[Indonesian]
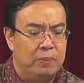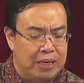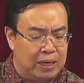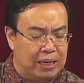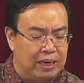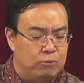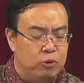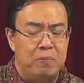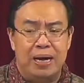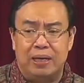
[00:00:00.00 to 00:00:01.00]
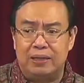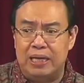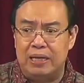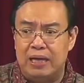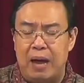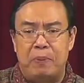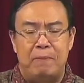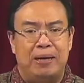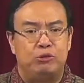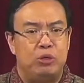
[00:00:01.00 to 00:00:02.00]
Benarkah kamu mengerti
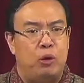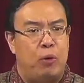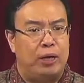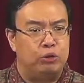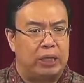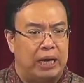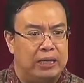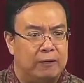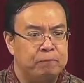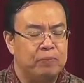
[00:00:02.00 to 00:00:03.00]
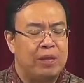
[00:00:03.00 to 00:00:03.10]
apa maksudnya wahyu terakhir?